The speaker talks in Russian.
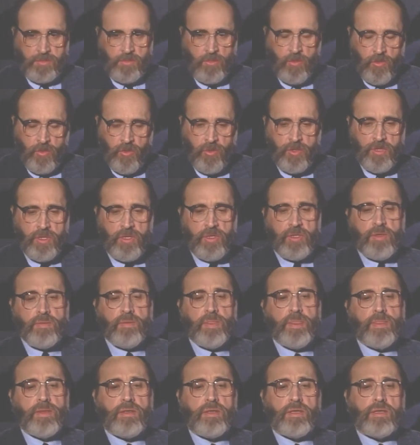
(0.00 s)
округе.
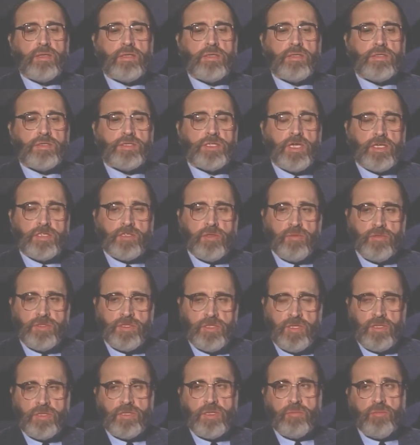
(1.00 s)
Часть
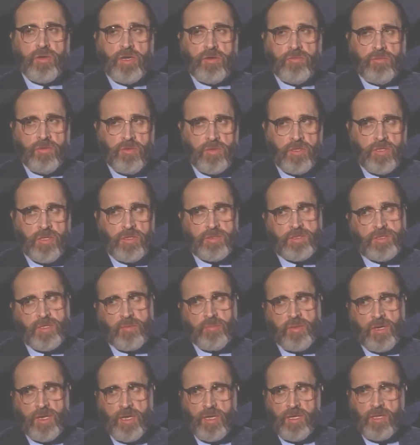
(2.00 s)
людей добровольно
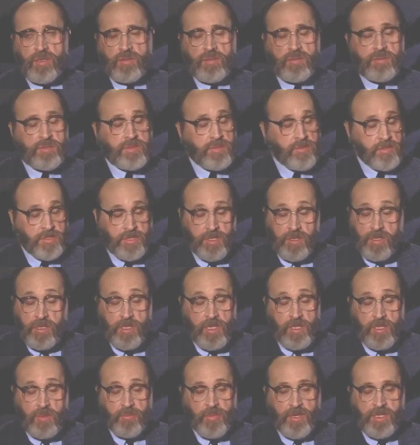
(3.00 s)
собрала, совершенно
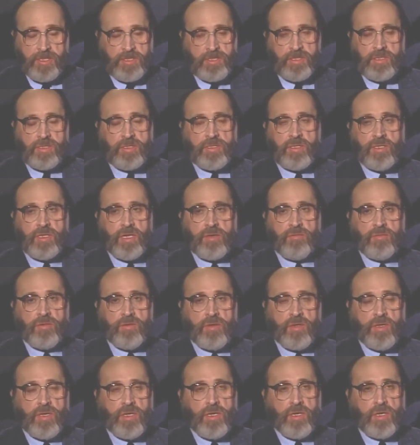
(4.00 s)
я не просил
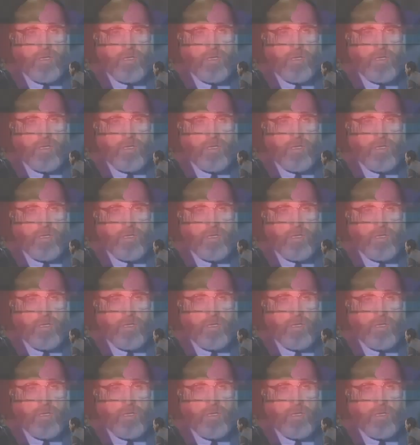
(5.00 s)
никого,